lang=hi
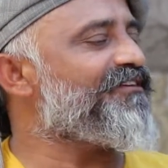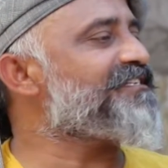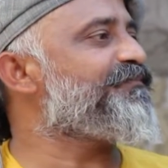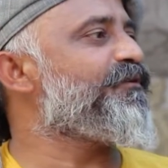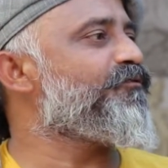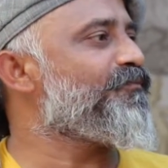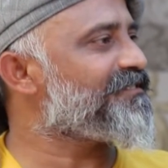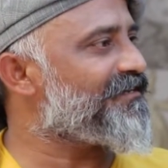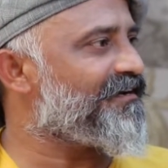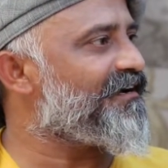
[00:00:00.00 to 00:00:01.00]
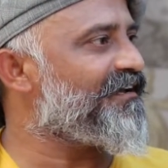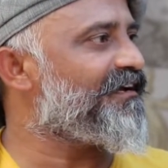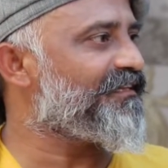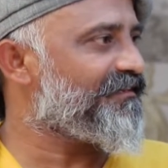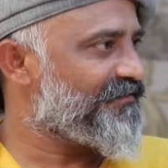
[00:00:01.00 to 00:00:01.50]
फर्स्ट परफॉर्मेंस रखा
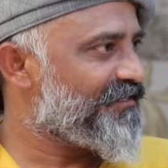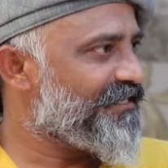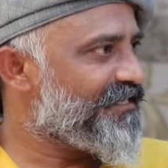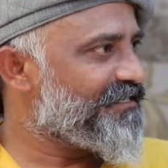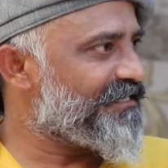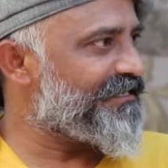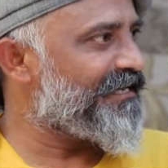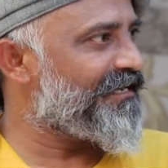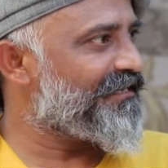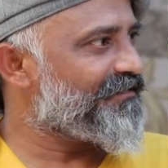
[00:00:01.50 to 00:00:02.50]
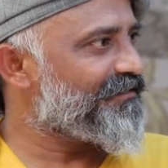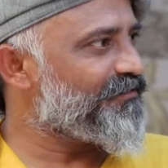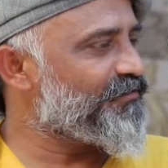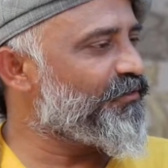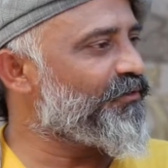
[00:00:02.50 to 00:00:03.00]
गया था चैनल ने
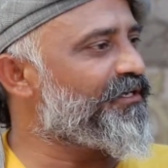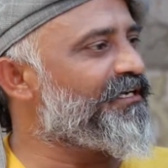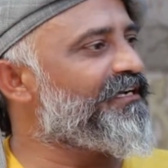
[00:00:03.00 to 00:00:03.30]
जो